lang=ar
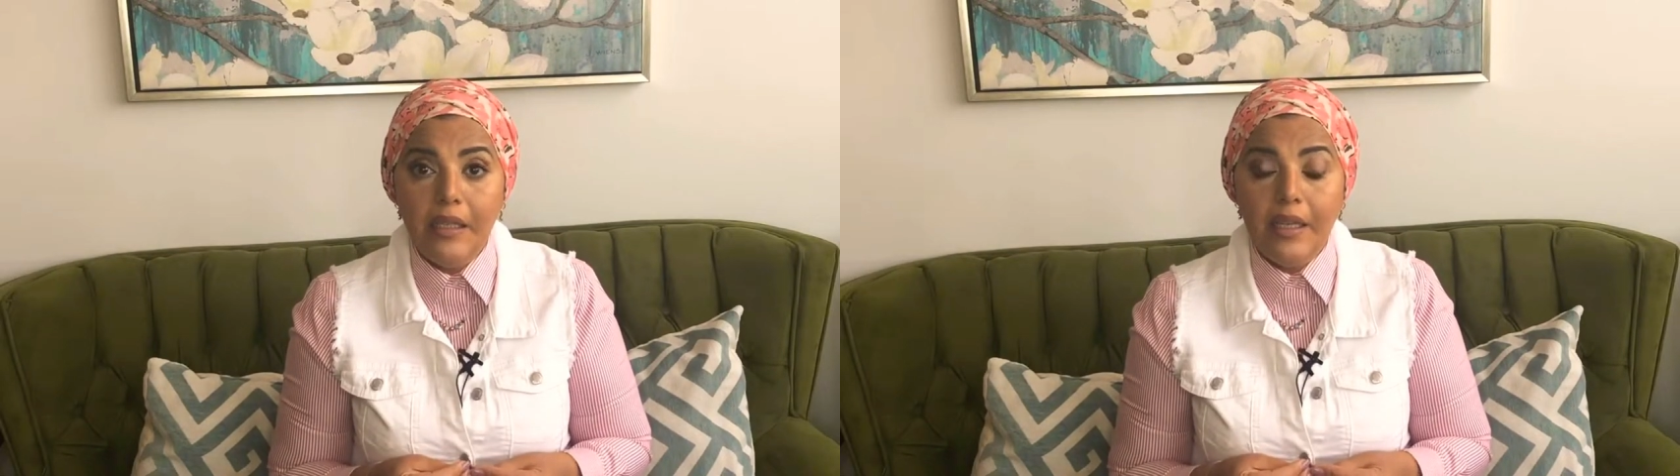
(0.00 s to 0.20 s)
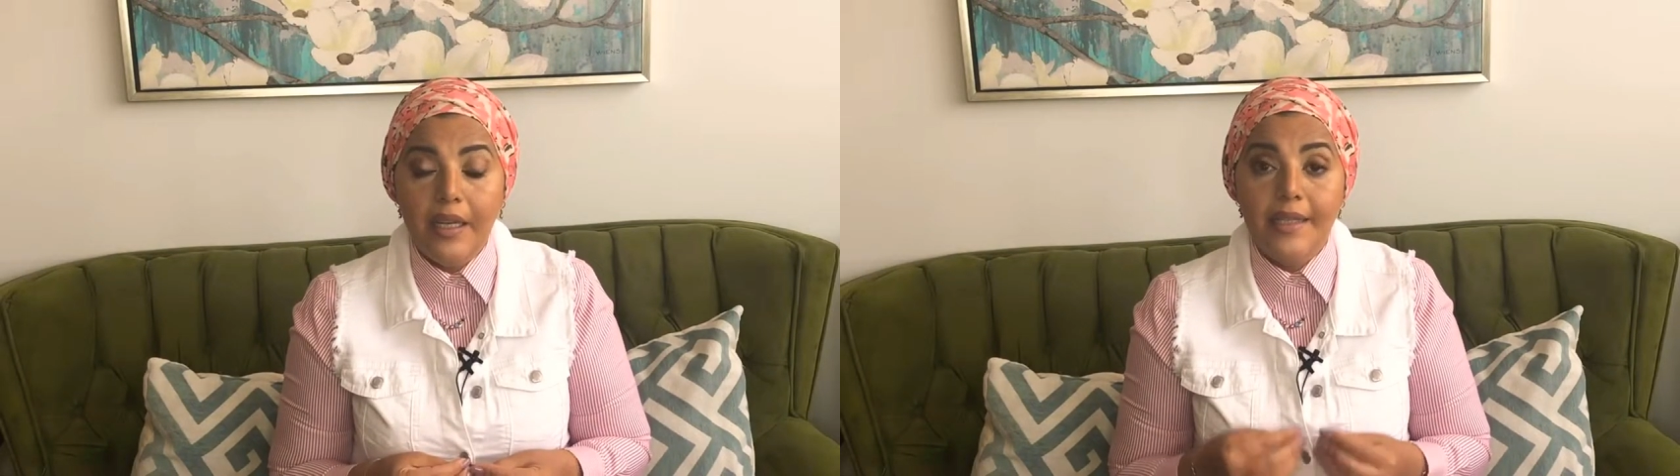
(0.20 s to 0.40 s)

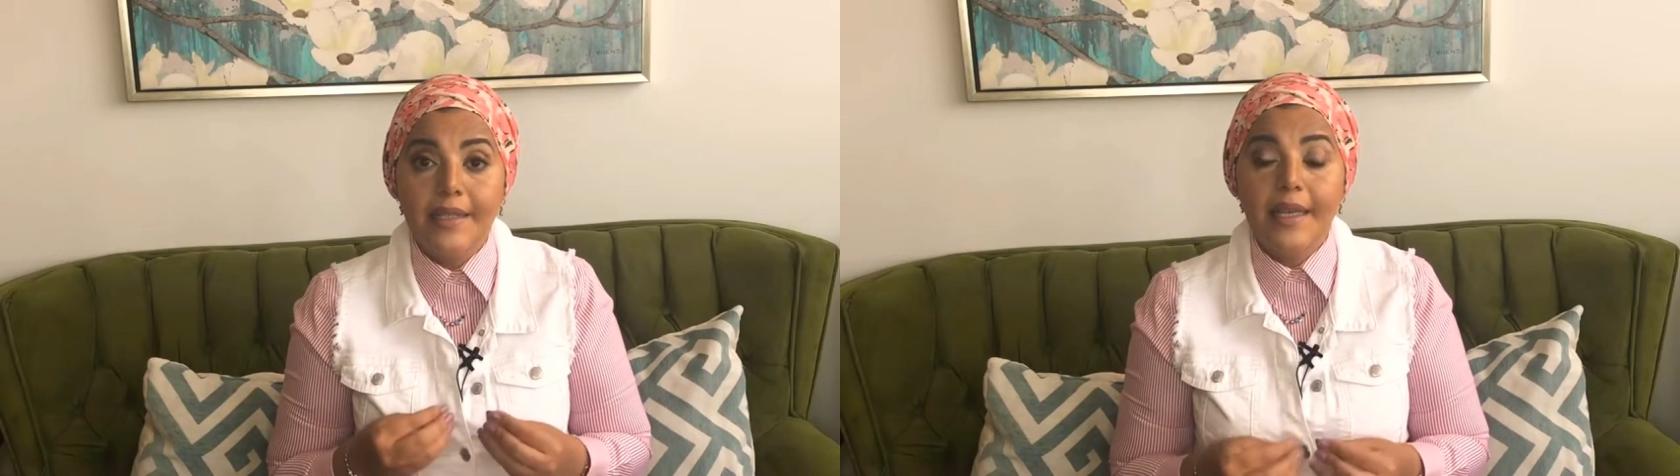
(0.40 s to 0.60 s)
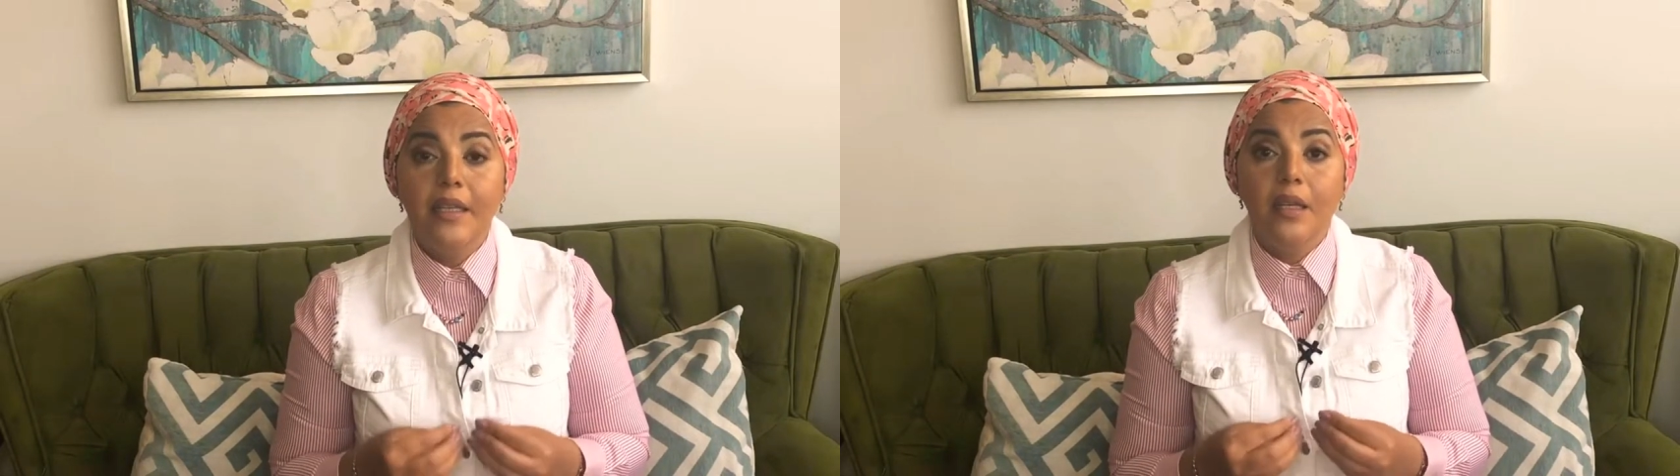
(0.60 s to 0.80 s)

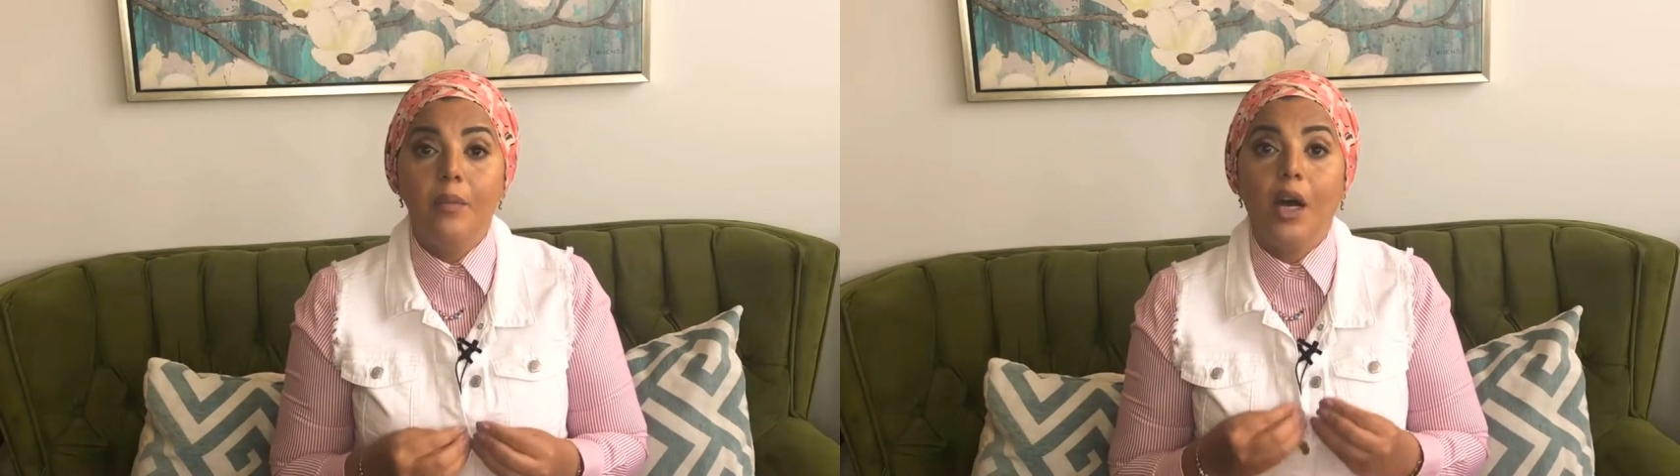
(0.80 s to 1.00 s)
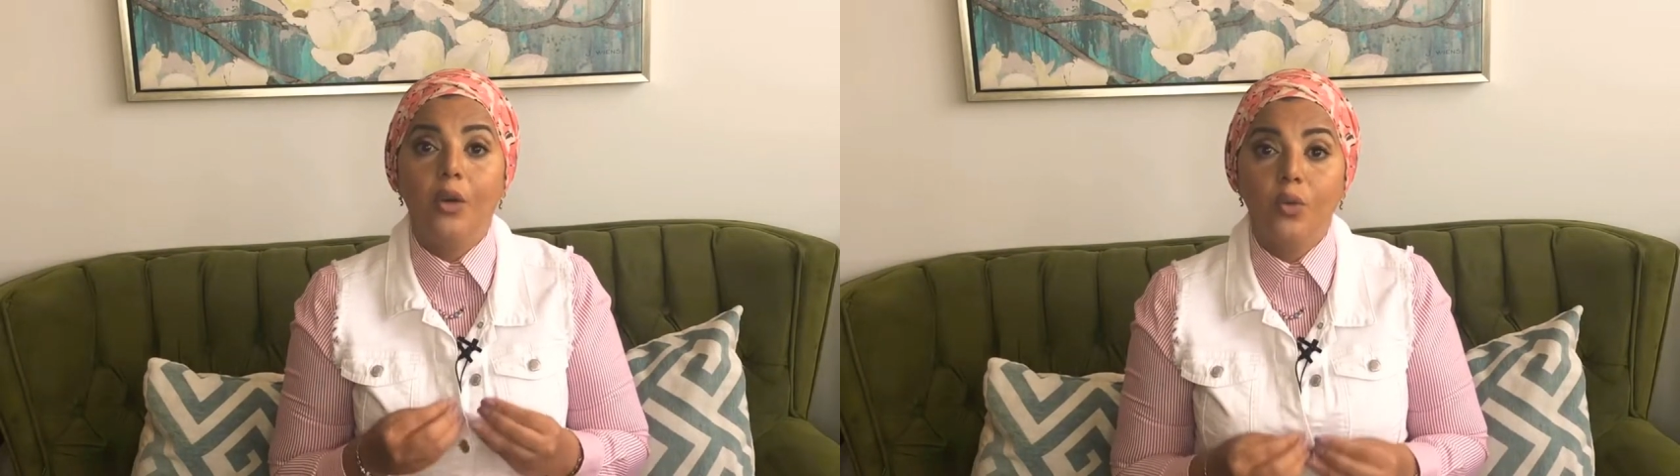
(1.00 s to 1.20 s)
الانسان
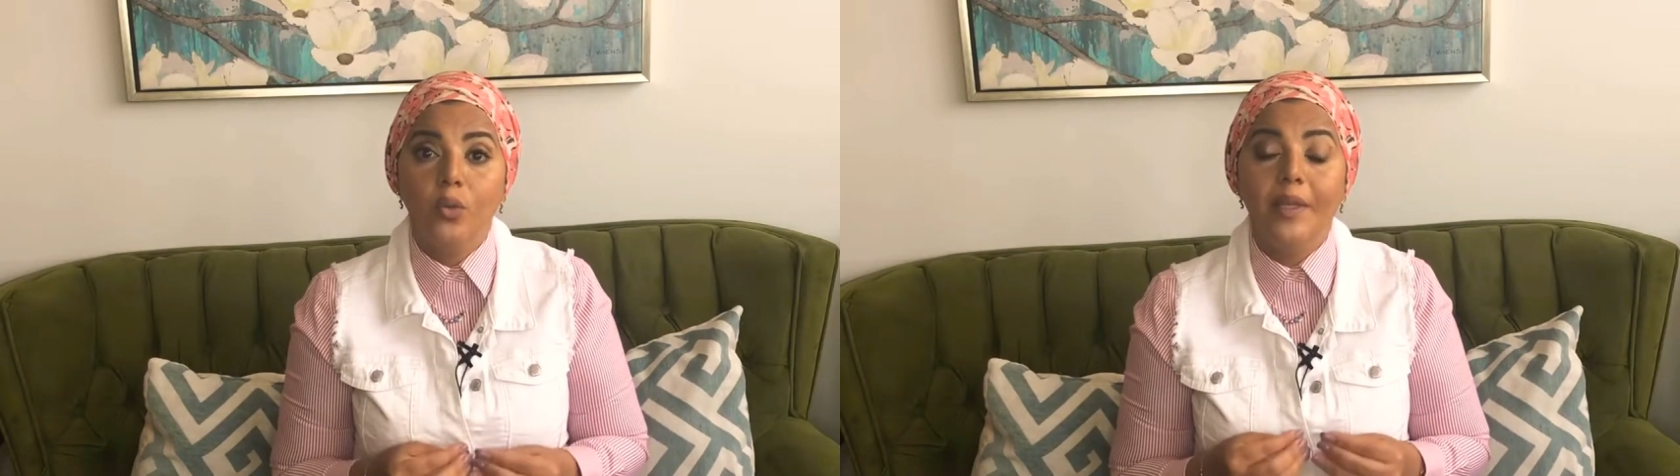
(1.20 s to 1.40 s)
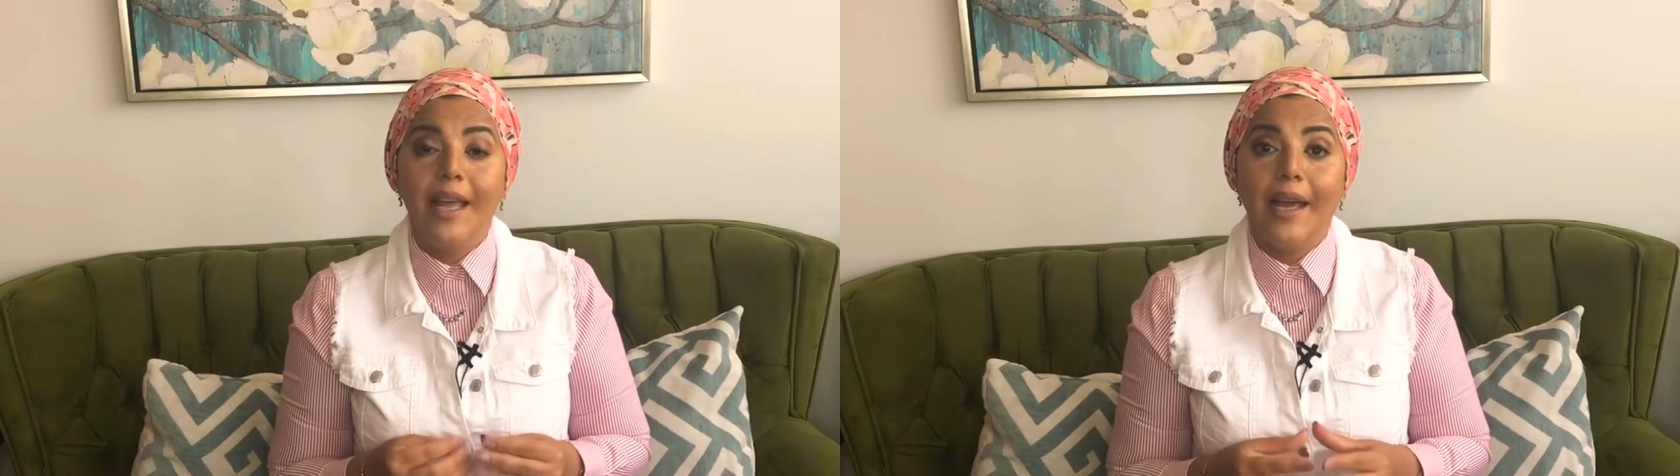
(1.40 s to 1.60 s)
المحروم
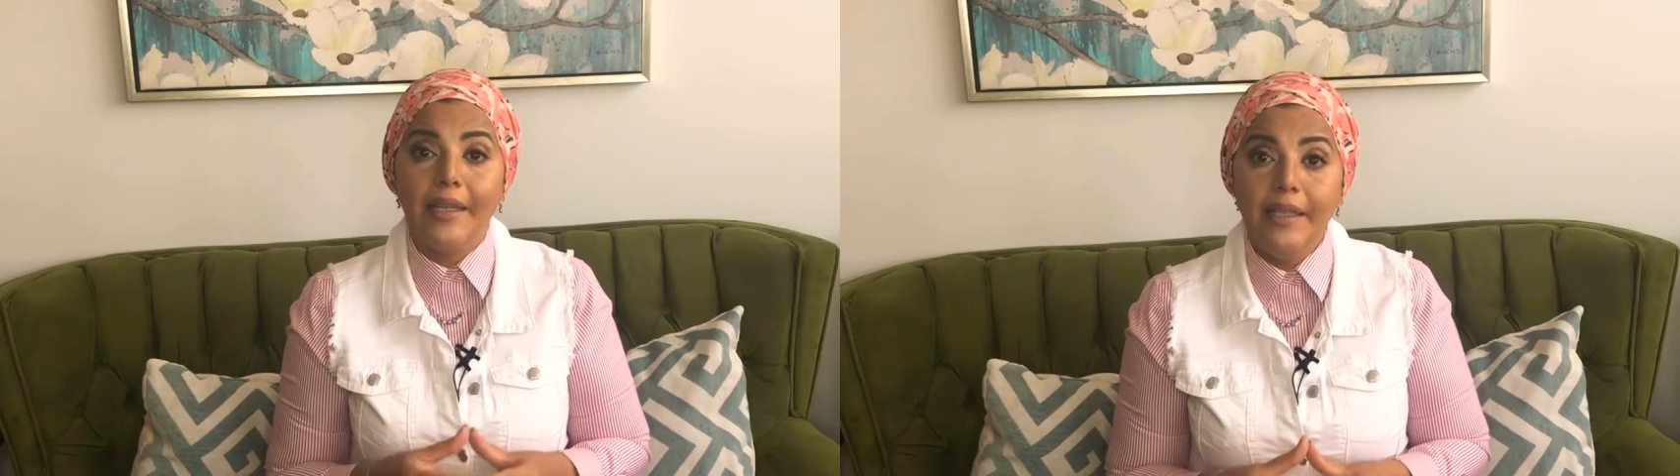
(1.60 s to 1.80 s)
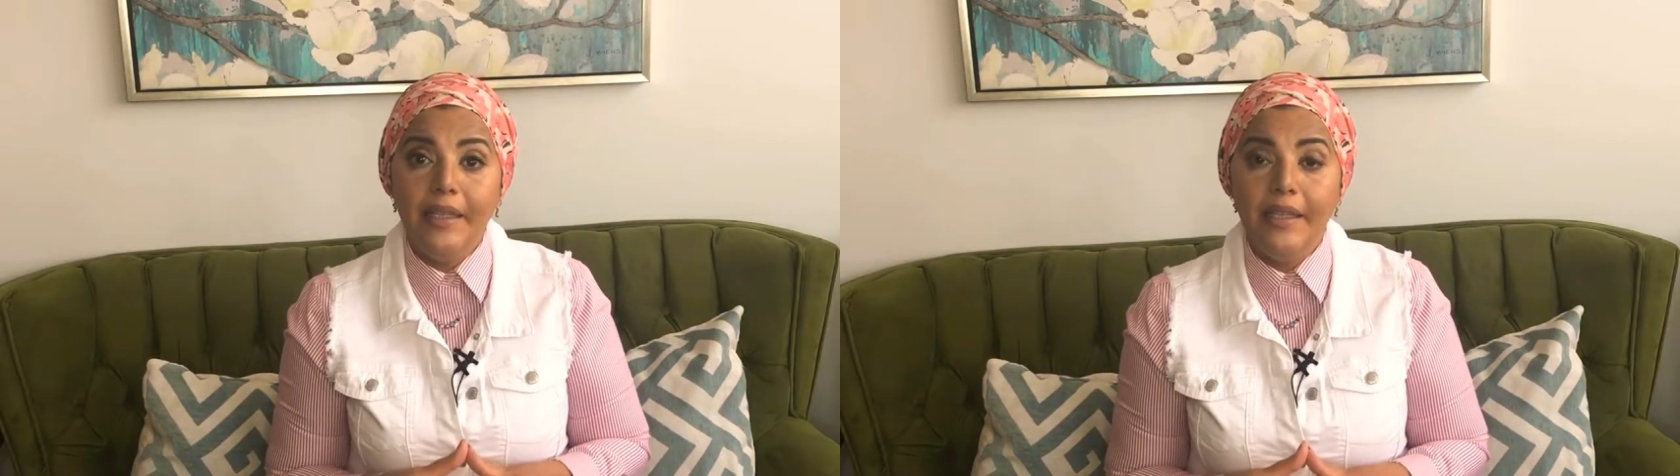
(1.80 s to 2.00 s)

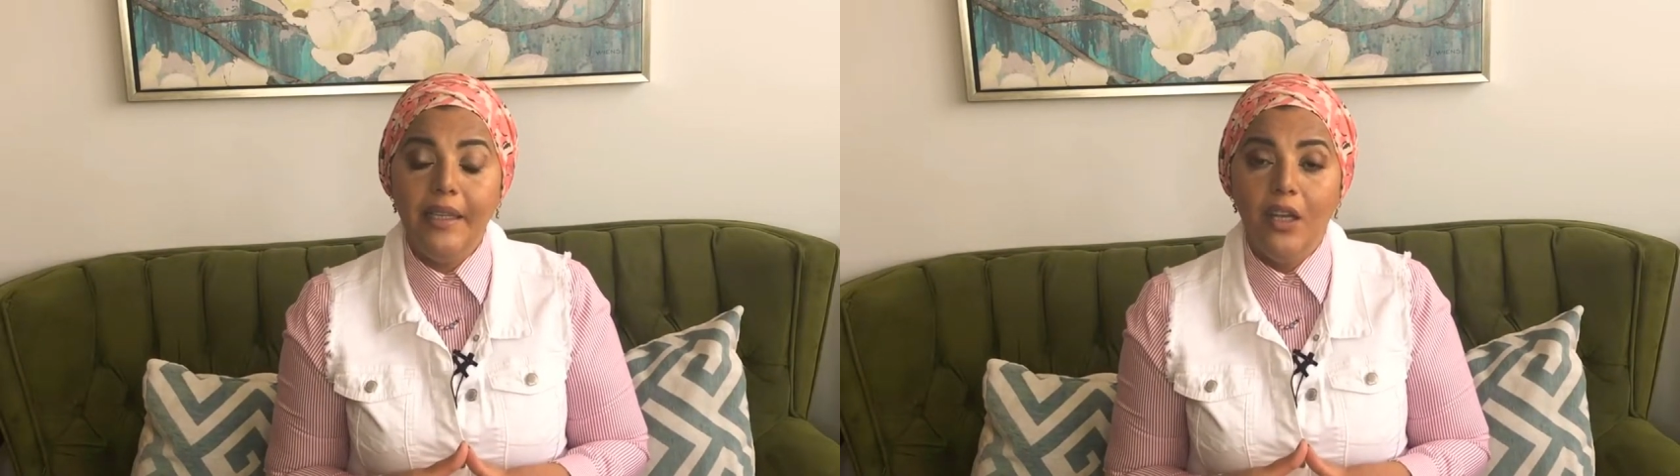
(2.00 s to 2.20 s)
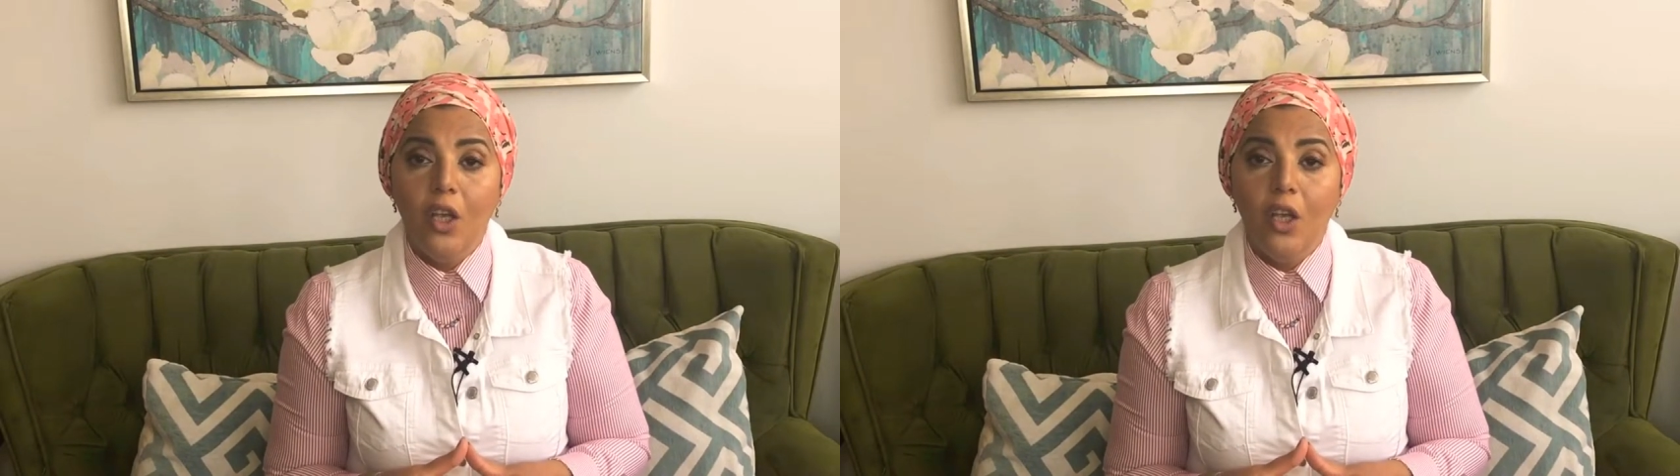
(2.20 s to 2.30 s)
الحقيقي